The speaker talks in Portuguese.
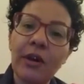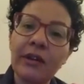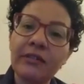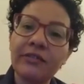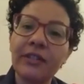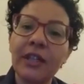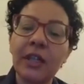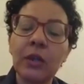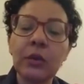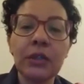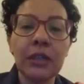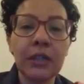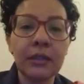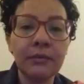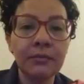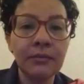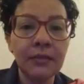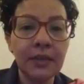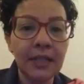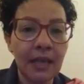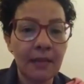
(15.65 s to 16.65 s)
a
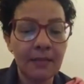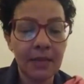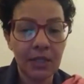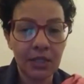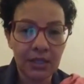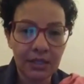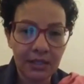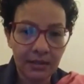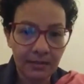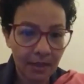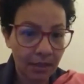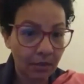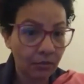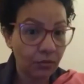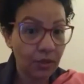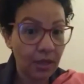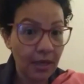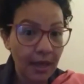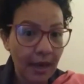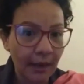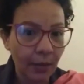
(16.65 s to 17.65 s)
falta de abastecimento
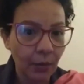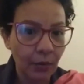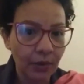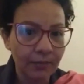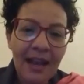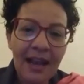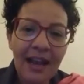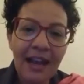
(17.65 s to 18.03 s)
de água.